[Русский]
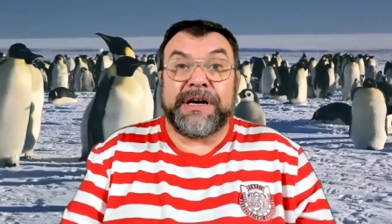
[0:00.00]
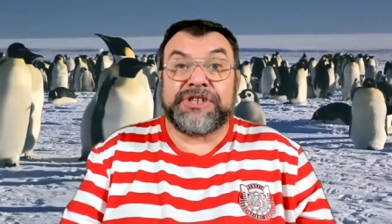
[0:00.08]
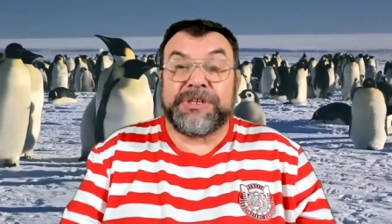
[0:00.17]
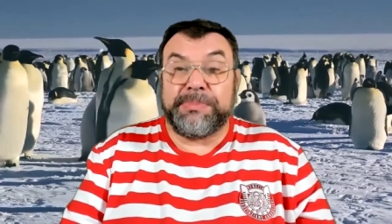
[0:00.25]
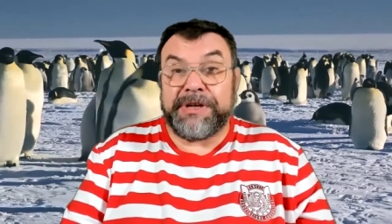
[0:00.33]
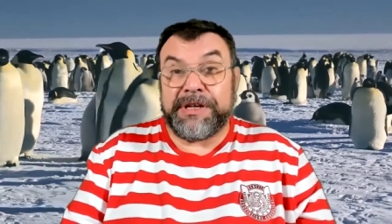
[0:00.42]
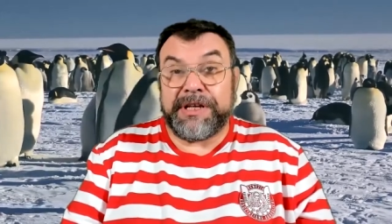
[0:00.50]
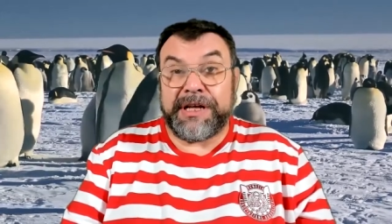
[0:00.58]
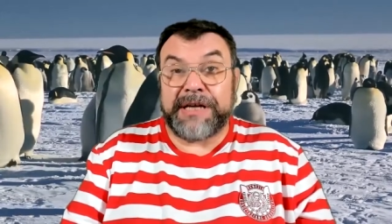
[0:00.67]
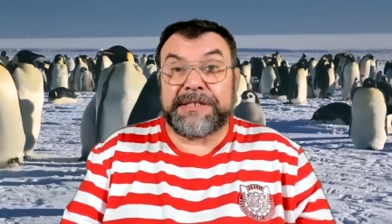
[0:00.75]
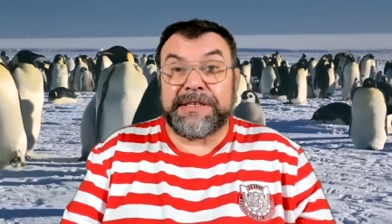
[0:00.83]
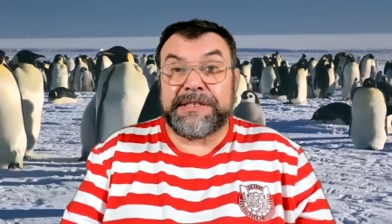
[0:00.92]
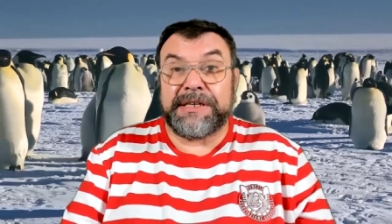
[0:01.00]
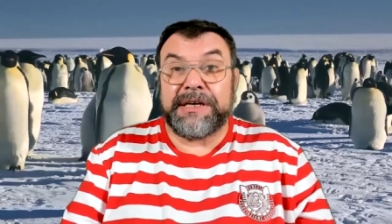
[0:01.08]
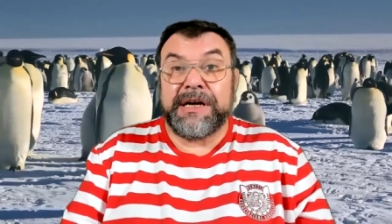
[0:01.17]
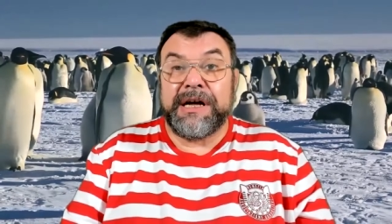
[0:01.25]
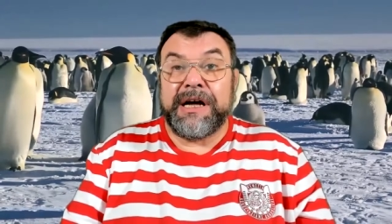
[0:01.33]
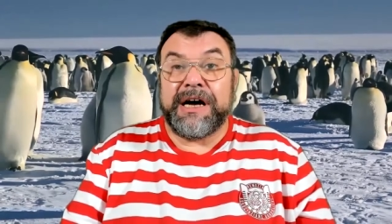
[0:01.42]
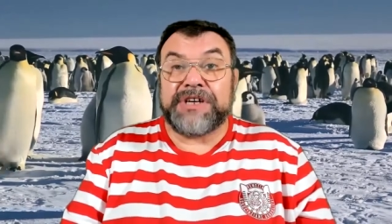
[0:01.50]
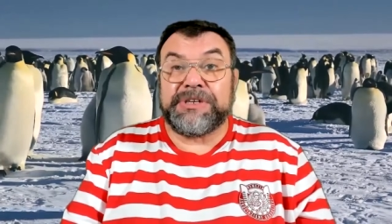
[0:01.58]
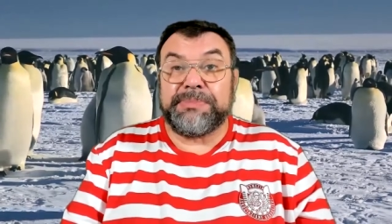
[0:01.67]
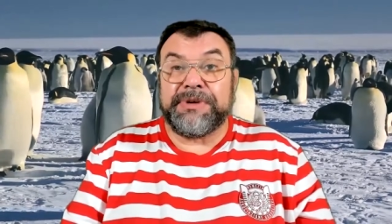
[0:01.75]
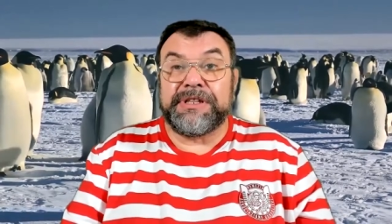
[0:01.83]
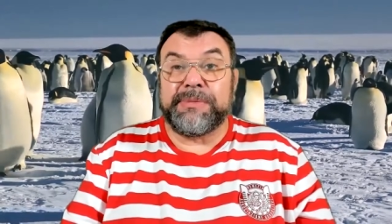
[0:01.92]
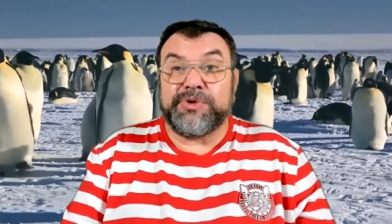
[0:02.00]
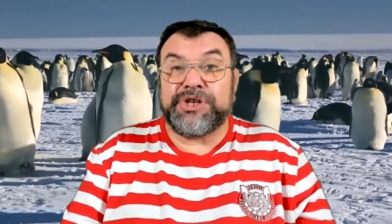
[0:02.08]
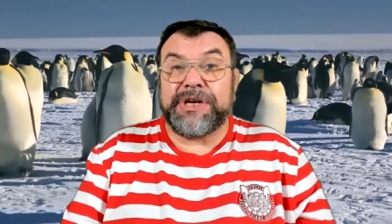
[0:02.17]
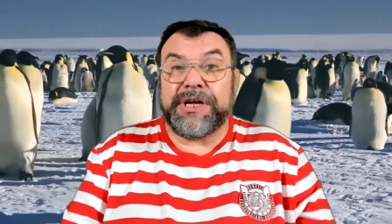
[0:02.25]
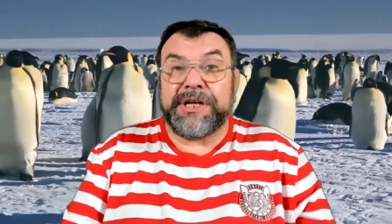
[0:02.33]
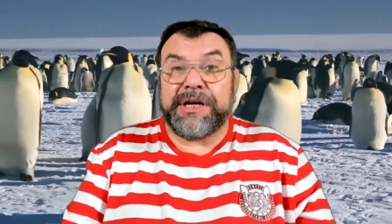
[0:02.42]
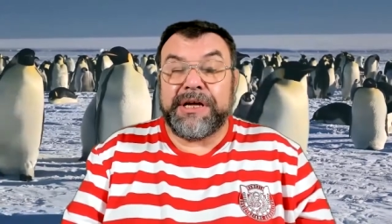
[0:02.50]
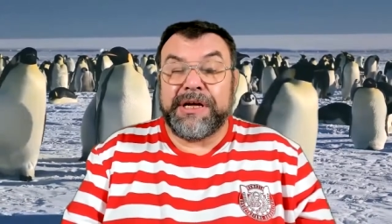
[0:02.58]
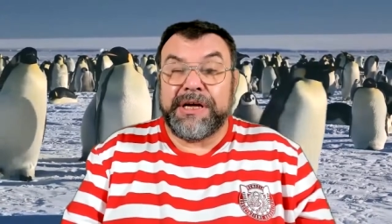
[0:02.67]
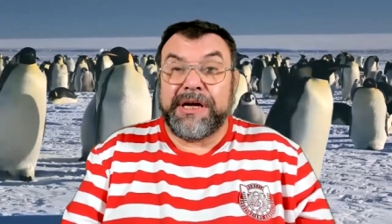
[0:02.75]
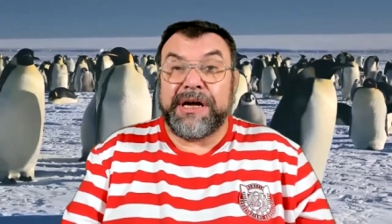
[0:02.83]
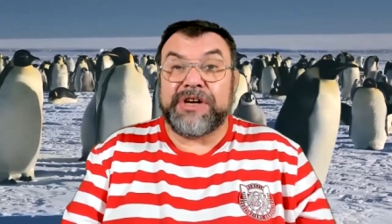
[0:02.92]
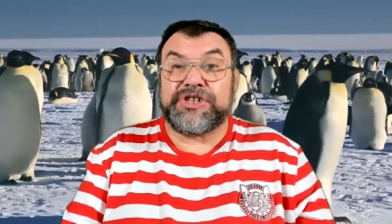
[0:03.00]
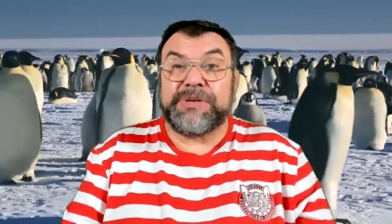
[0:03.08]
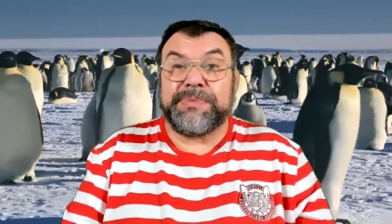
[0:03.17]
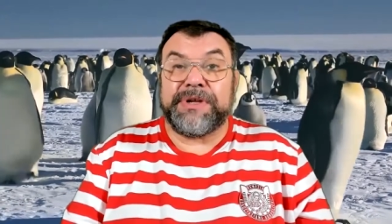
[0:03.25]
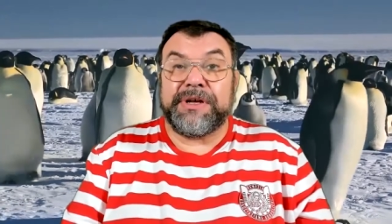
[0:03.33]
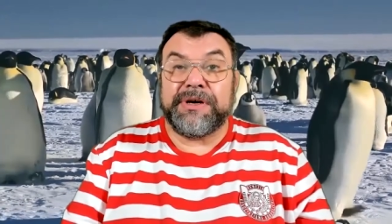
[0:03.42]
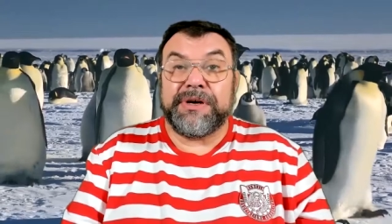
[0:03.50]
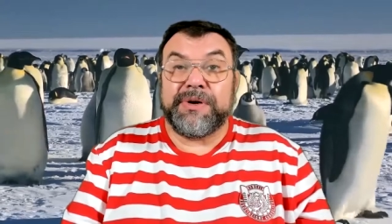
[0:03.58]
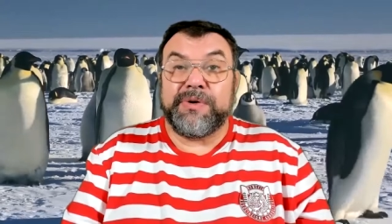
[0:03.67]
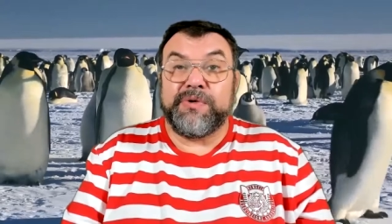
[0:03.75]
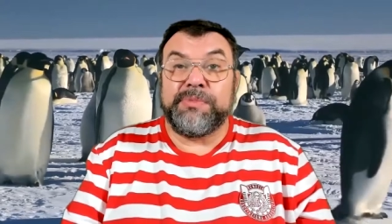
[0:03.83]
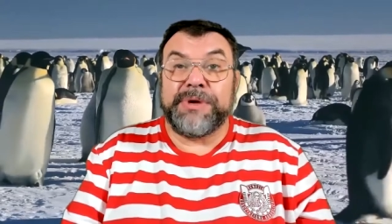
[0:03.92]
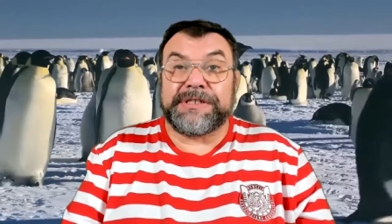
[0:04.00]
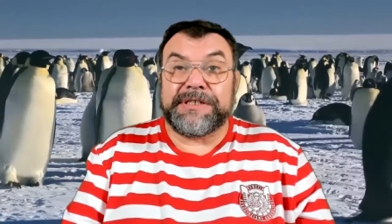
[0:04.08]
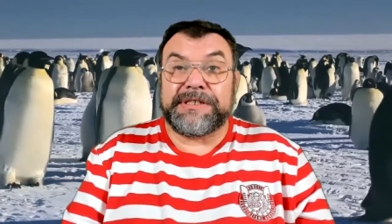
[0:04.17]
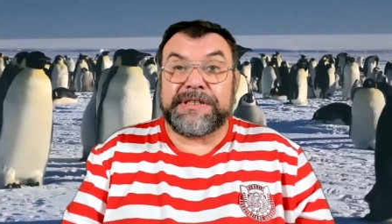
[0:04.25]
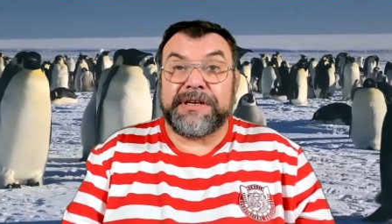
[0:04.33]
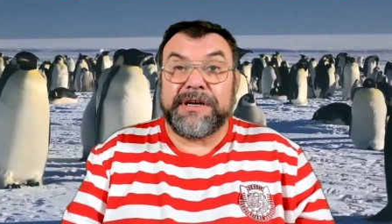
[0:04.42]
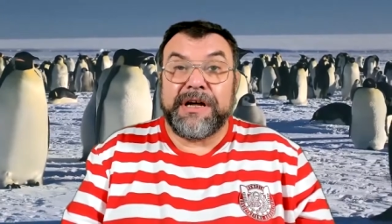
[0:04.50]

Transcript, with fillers: Ошибки неясности, ошибки допущения, ошибки уместности.